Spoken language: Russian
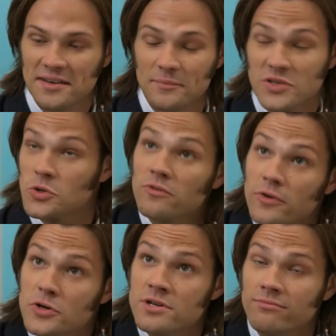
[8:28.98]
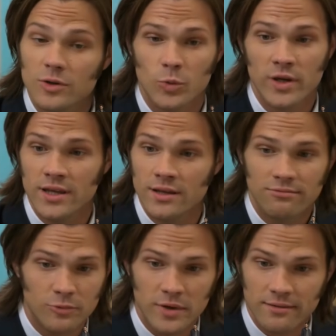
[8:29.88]
случилось? Если коротко,
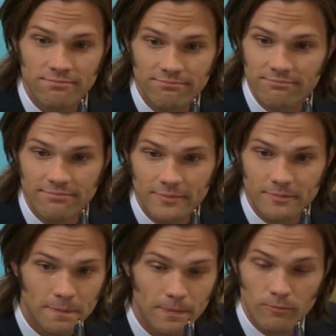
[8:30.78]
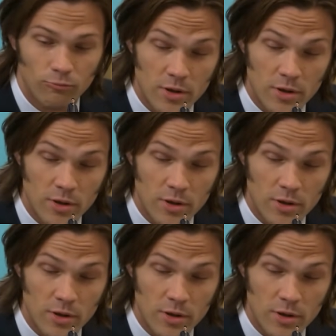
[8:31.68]
то мы встретились,